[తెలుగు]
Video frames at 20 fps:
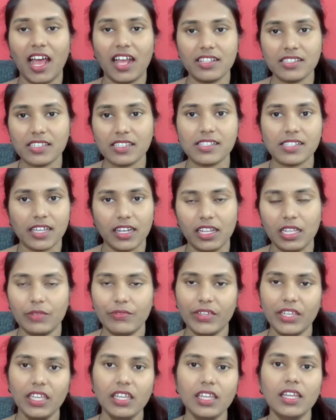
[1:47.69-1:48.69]
ఆన్సర్స్
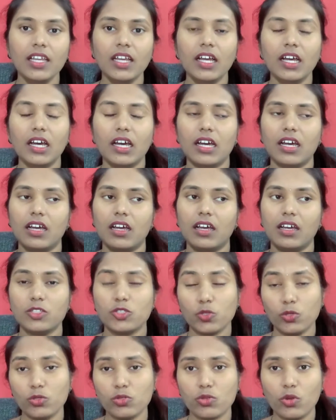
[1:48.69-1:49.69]
అనేవి uh,
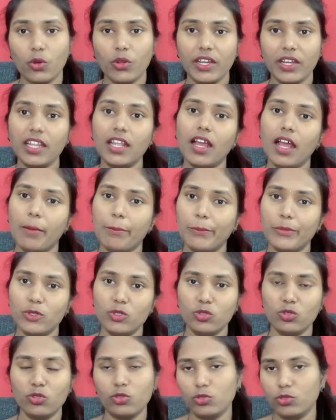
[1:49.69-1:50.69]
చూసుకొని అప్పుడు